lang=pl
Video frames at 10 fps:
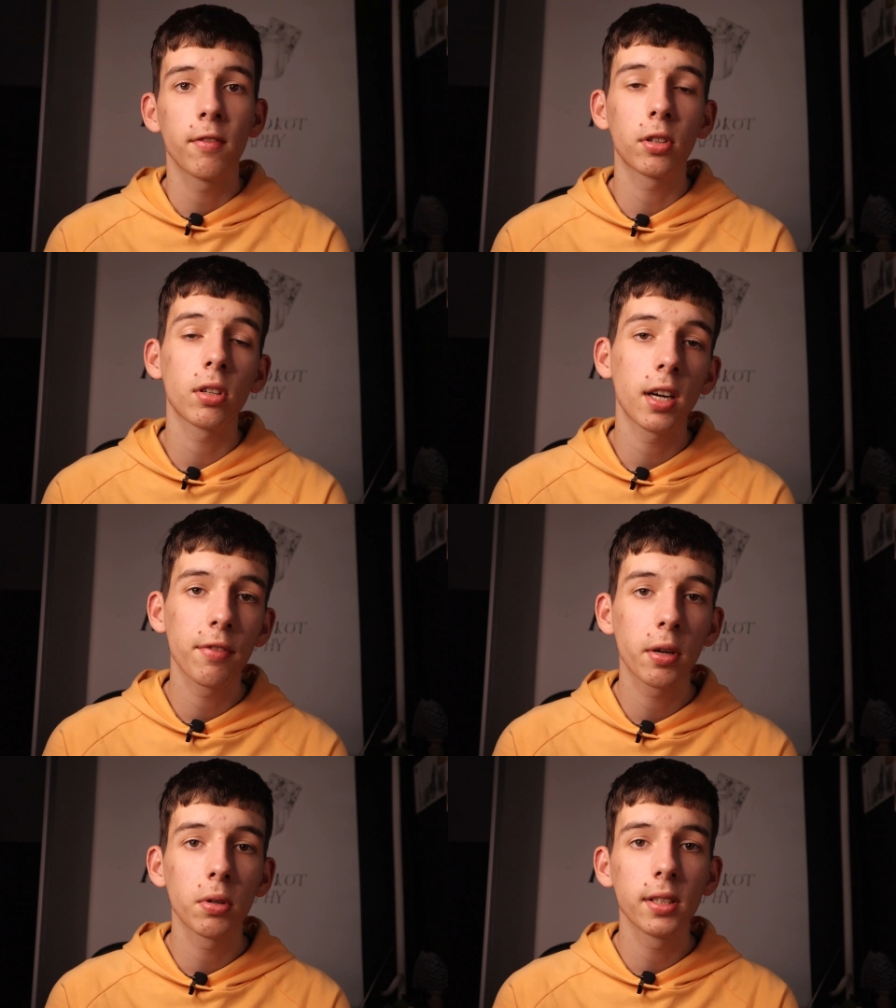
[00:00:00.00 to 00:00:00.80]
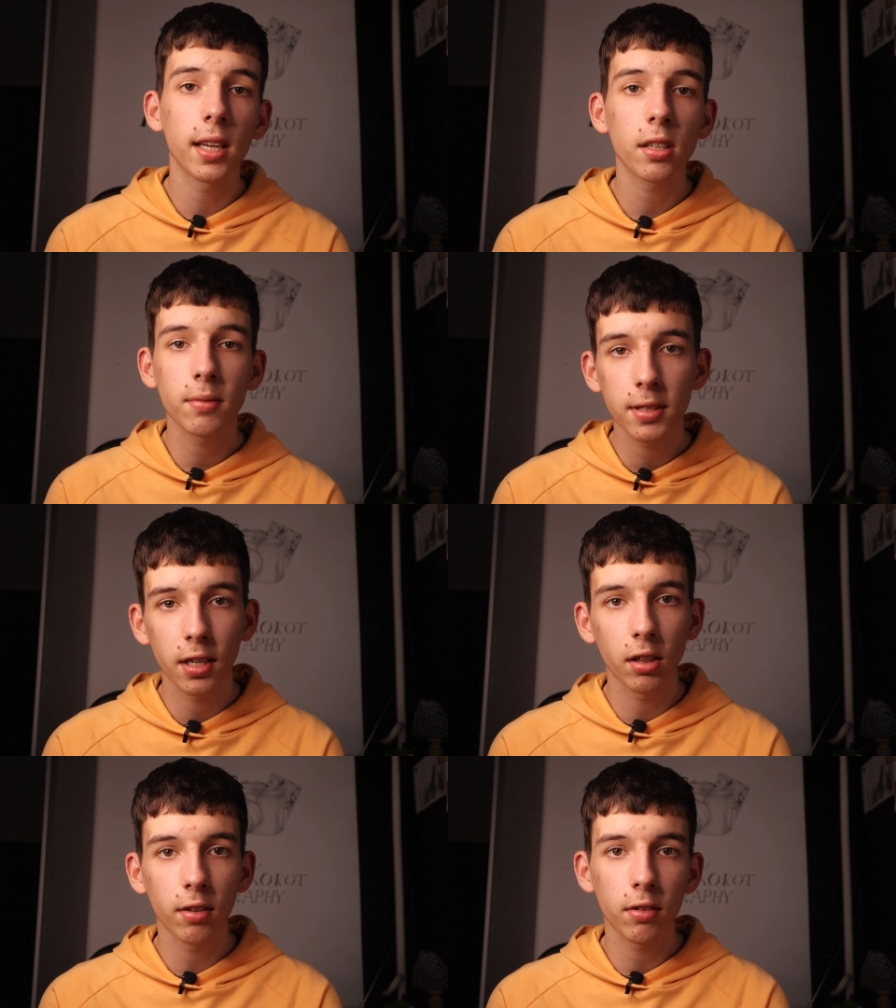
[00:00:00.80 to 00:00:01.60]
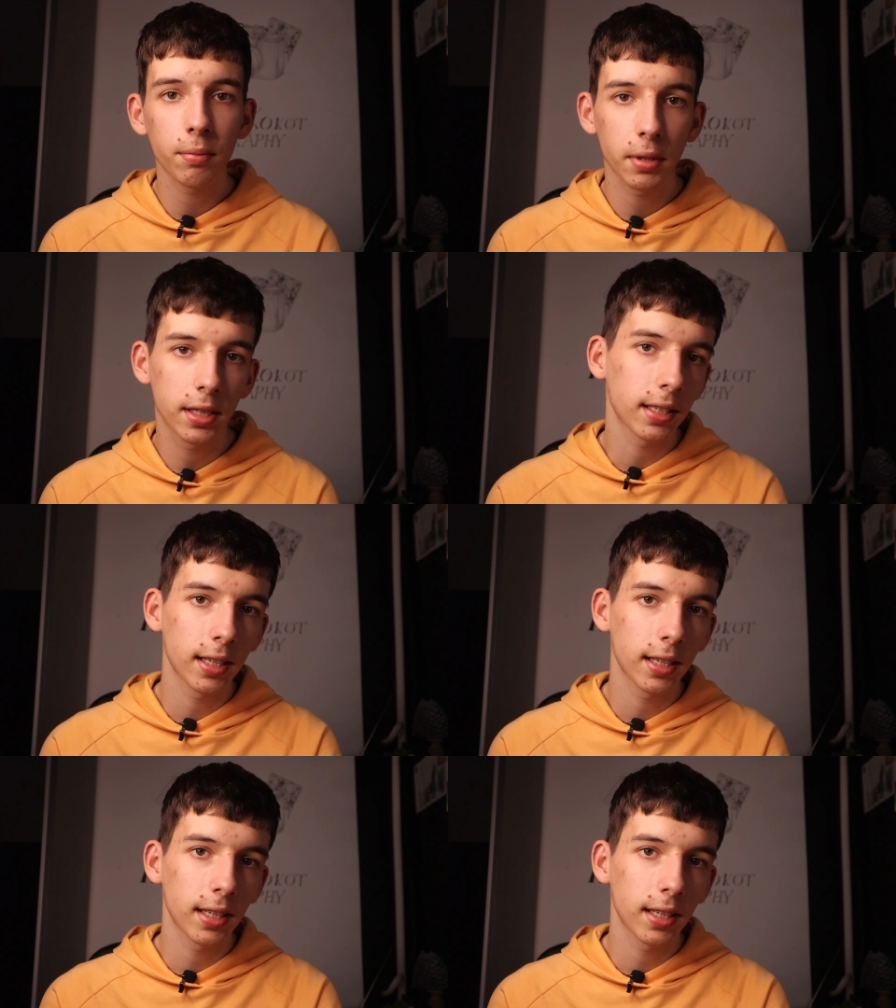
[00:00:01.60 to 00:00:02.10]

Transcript: fotografię kulinarną, streetową itd.